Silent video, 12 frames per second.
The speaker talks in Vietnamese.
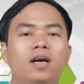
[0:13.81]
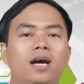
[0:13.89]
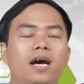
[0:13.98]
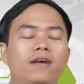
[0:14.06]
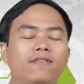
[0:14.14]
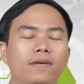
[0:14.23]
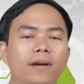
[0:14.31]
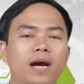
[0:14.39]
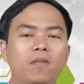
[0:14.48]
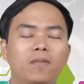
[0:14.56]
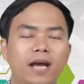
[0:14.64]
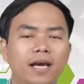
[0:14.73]
À, và bài
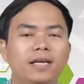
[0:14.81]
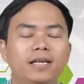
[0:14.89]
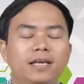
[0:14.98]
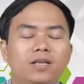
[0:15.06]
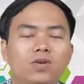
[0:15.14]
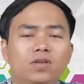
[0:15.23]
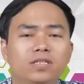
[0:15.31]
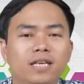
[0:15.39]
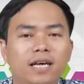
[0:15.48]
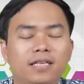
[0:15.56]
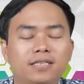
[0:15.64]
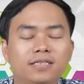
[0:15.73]
học này thì tôi
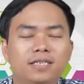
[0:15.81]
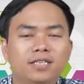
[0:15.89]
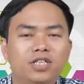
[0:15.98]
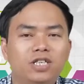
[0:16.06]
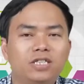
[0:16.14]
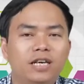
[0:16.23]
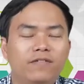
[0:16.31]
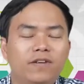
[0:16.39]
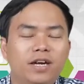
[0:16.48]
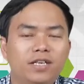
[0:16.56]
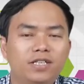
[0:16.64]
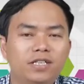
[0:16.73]
sẽ à, chia sẻ với
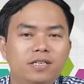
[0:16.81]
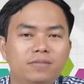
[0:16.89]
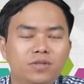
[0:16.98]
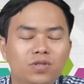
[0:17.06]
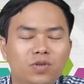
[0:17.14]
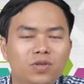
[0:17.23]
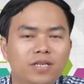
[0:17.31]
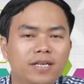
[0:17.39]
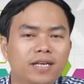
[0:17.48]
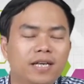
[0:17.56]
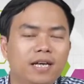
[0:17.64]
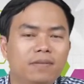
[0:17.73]
các anh chị một số những
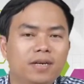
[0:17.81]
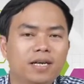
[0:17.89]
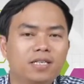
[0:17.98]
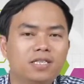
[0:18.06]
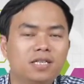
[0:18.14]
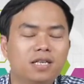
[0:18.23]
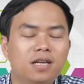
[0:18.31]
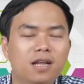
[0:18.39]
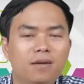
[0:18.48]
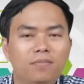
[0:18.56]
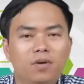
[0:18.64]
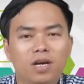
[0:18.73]
kinh nghiệm để các anh chị thiết
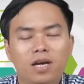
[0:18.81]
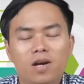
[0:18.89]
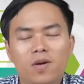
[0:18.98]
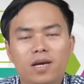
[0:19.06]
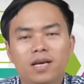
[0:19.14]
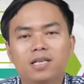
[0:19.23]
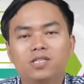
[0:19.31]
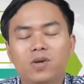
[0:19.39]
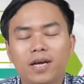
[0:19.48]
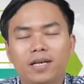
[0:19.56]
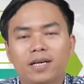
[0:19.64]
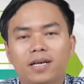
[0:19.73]
lập một cái kế hoạch kinh
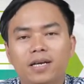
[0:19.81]
doanh.